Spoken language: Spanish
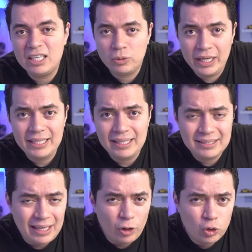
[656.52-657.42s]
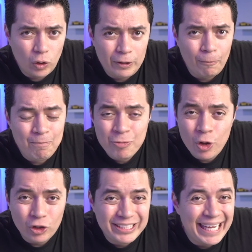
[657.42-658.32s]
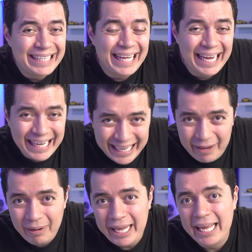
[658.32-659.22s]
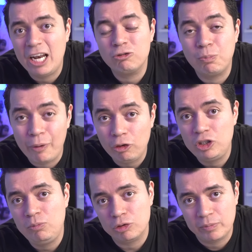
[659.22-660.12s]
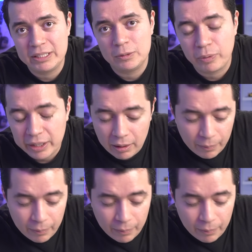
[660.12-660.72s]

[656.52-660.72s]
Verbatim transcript: de las unidades de estado sólido no sea tangible en los próximos meses, porque